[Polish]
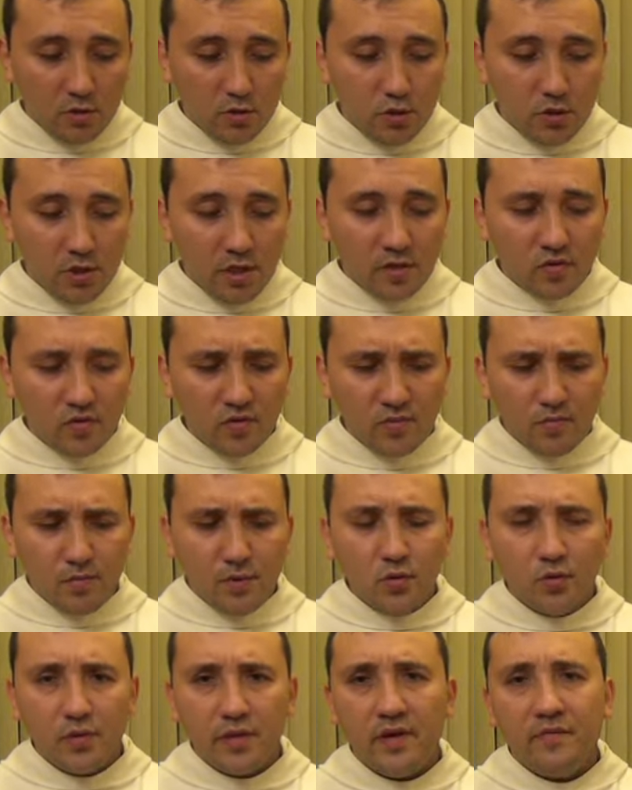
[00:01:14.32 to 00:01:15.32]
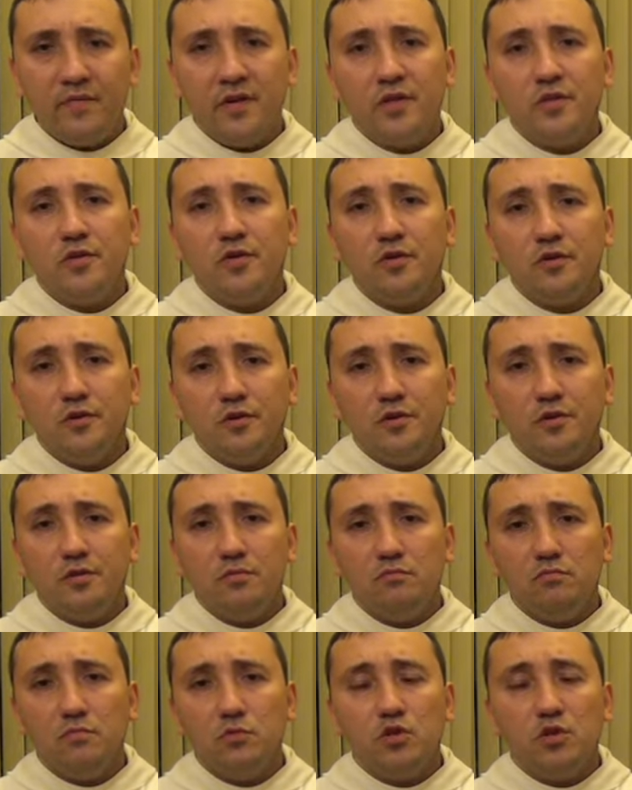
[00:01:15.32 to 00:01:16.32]
Czy Jezus był
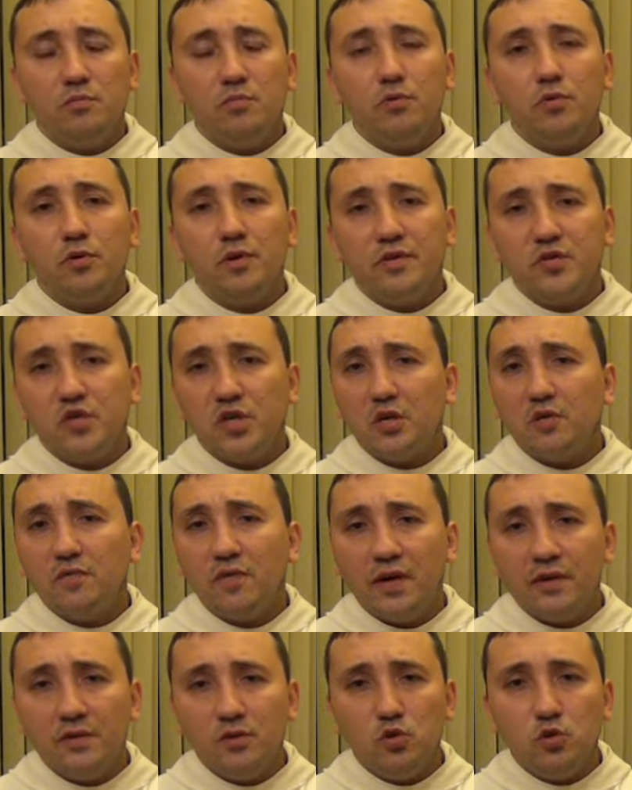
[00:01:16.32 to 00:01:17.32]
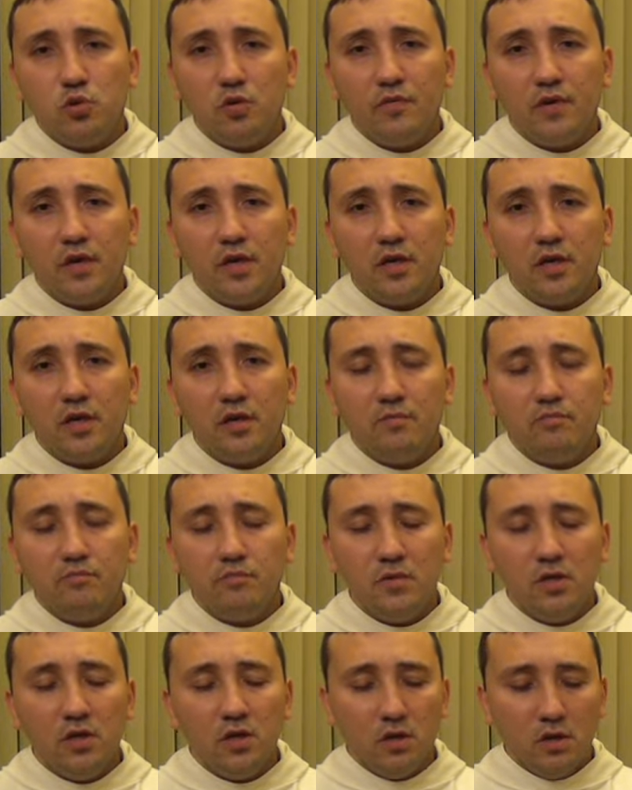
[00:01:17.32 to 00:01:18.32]
zawiedziony, czy był rozczarowany człowiekiem,
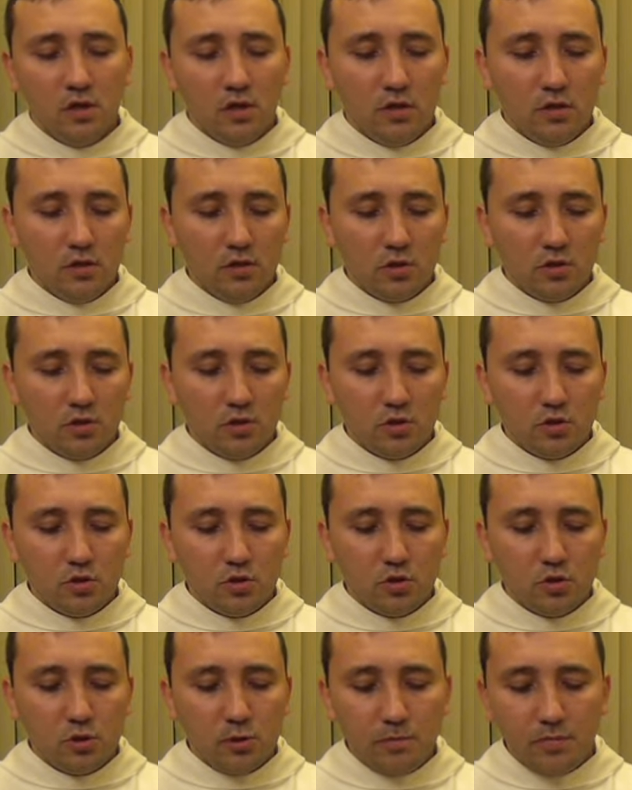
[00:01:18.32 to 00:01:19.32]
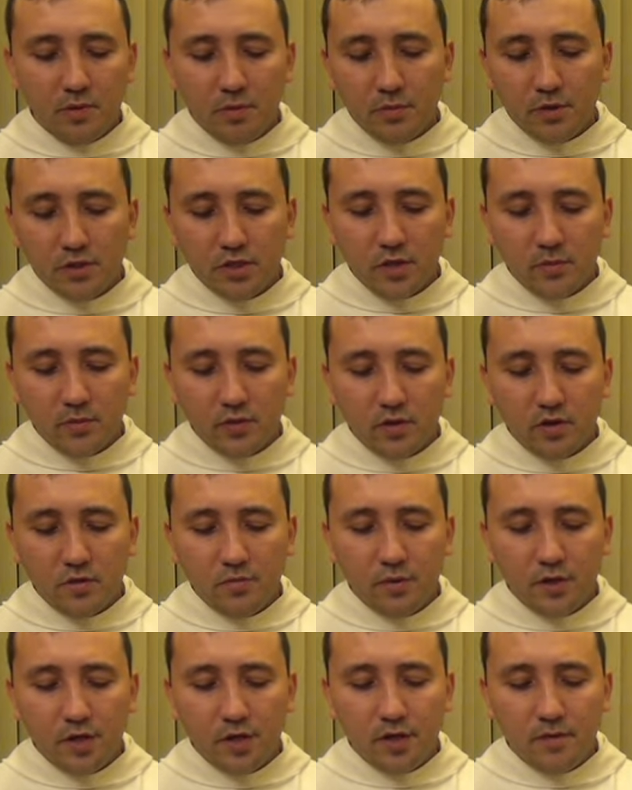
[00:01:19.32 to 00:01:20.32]
y, czy pomyślał
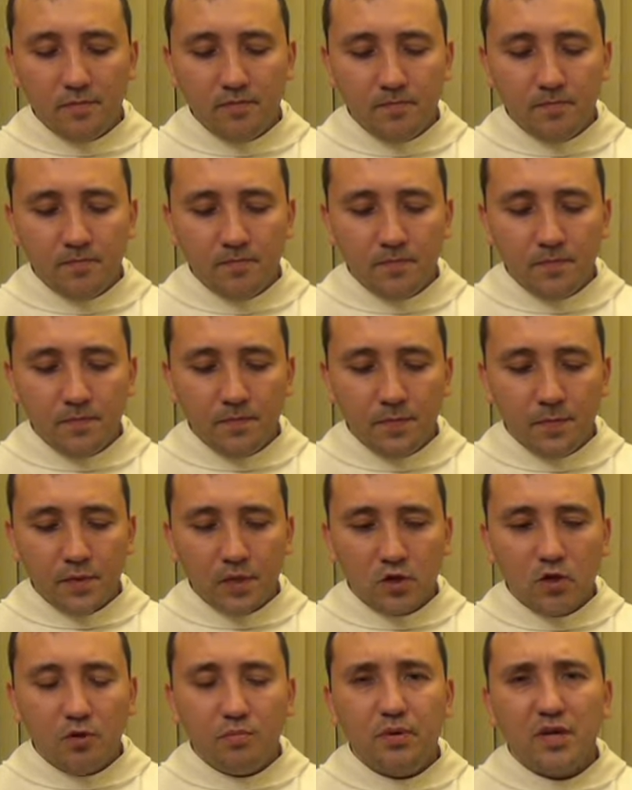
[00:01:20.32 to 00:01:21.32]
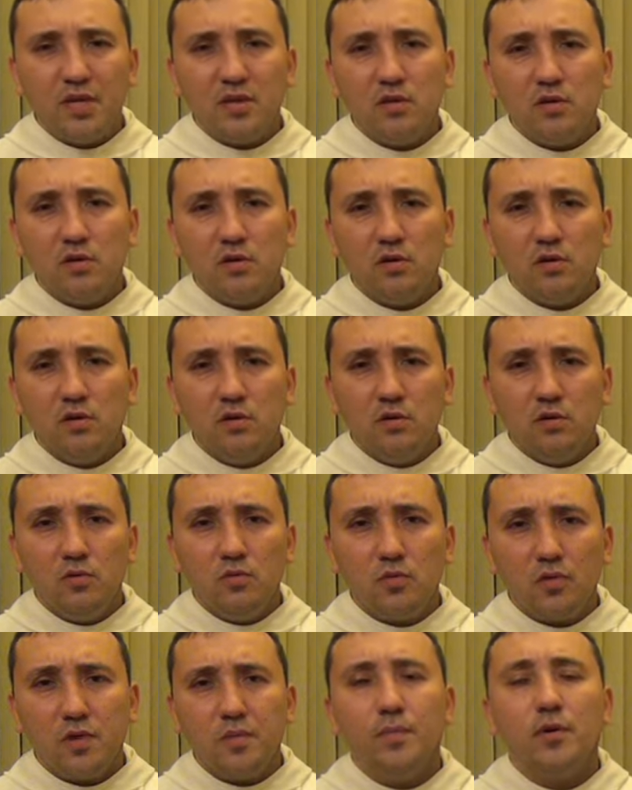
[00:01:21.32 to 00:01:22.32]
sobie, kobieto,
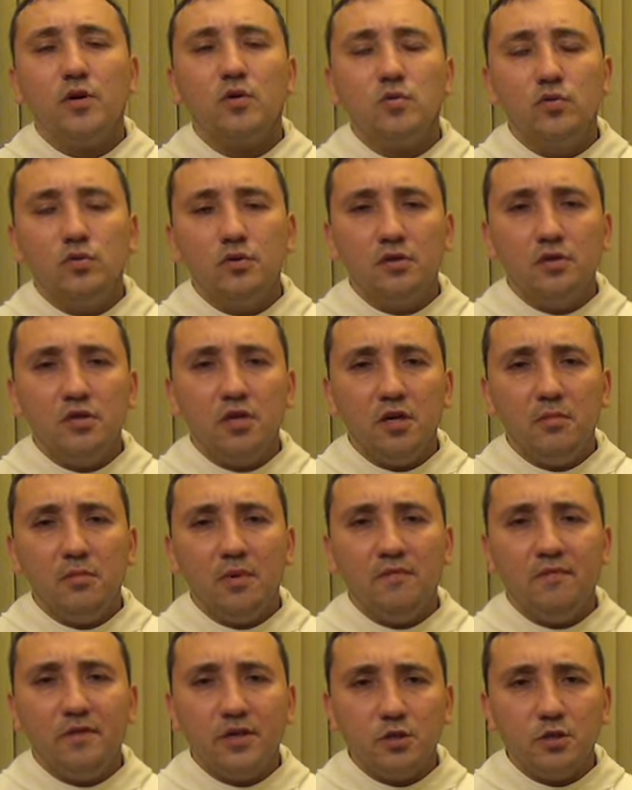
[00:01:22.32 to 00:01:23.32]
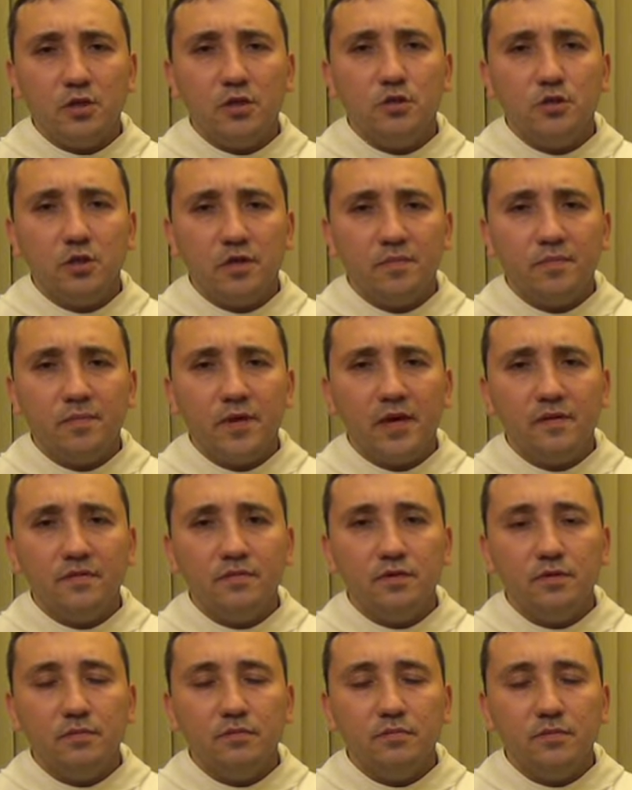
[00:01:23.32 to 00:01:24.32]
uspokój się, mam ważniejsze
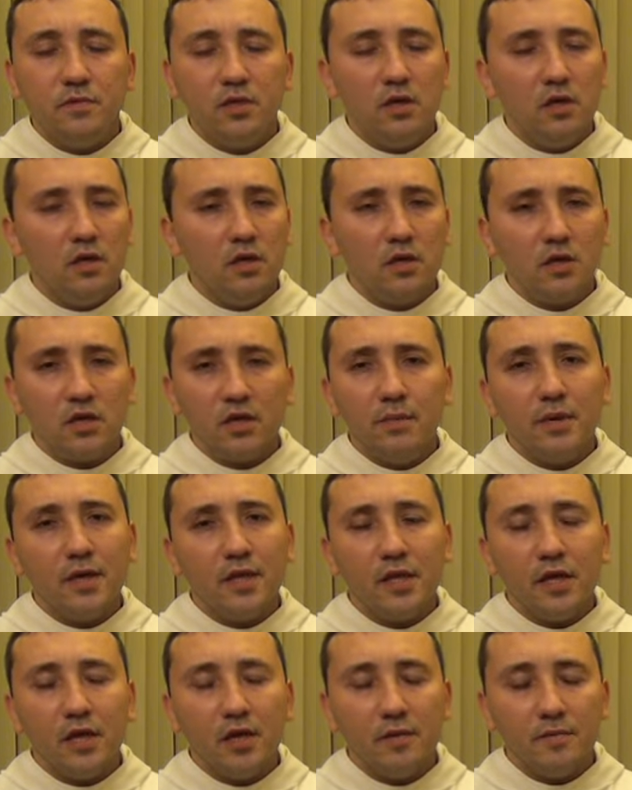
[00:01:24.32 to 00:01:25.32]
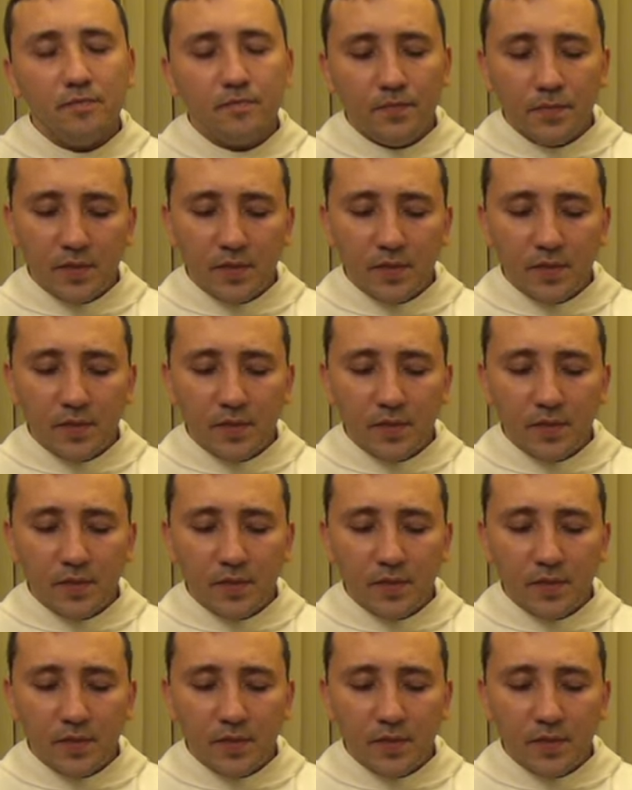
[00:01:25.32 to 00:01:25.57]
sprawy? Chyba nie.